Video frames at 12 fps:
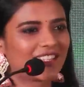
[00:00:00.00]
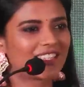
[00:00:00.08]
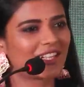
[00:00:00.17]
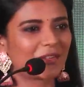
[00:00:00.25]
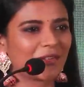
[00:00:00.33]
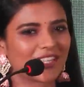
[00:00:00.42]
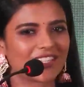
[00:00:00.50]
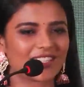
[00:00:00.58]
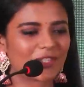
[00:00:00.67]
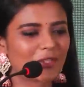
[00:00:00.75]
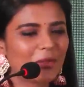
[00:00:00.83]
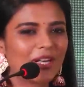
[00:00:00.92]
சரி ஓகே
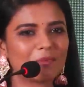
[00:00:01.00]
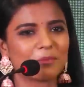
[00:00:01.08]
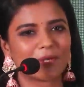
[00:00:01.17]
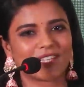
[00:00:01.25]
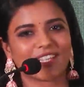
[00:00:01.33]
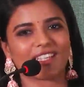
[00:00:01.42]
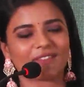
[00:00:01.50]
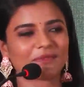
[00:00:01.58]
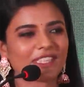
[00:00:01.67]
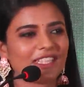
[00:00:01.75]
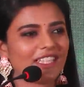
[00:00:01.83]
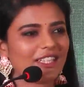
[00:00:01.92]
சார் ஷூவெல்லாம் போட்டார்
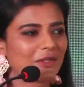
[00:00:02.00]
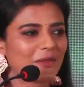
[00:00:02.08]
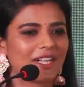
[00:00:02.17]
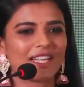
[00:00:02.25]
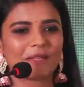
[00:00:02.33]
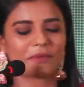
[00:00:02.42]
ஷூவெல்லாம்